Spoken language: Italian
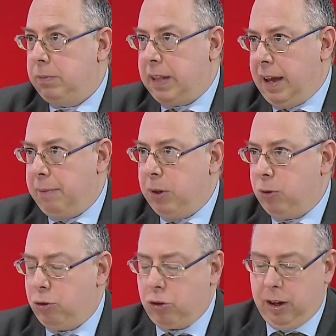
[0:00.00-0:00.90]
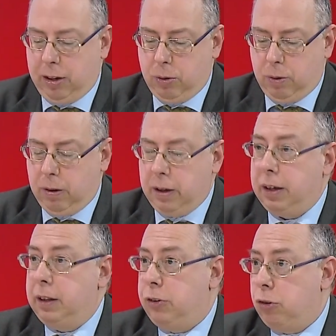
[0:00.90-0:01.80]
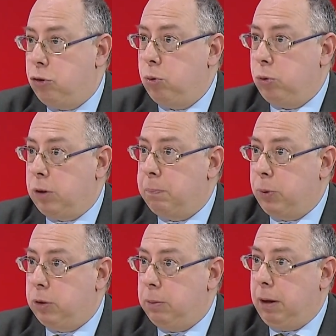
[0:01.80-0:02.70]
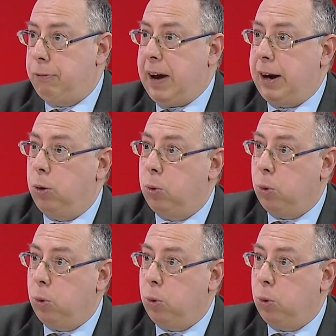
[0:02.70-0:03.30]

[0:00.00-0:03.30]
Termino dicendo il disgiunto è possibile farlo